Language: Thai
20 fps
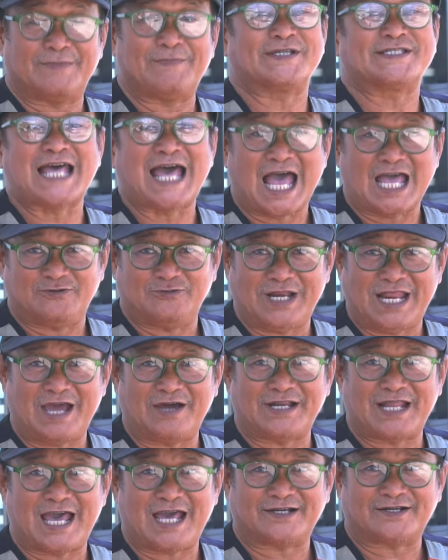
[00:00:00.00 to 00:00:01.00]
สมถะอยู่
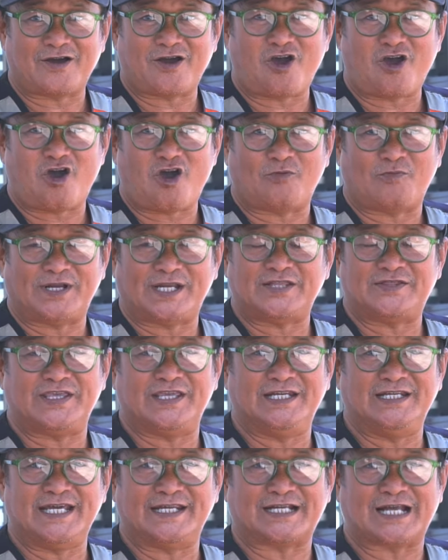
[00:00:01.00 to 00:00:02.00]
แล้วนะฮะก็ไม่ได้
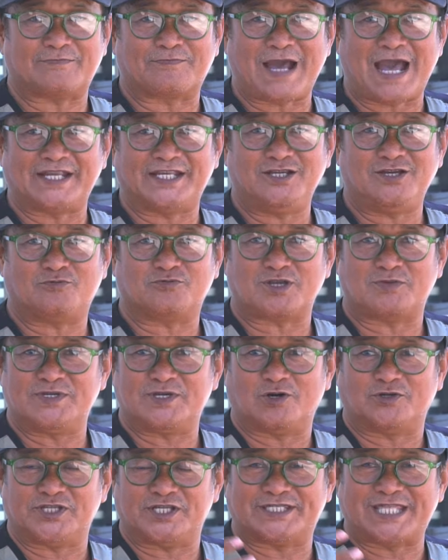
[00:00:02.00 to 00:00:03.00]
ซีเรียสกับการที่จะ
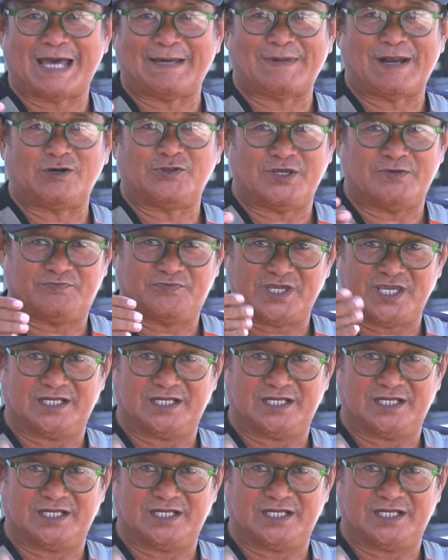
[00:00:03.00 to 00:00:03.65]
มีคนติดตามเรา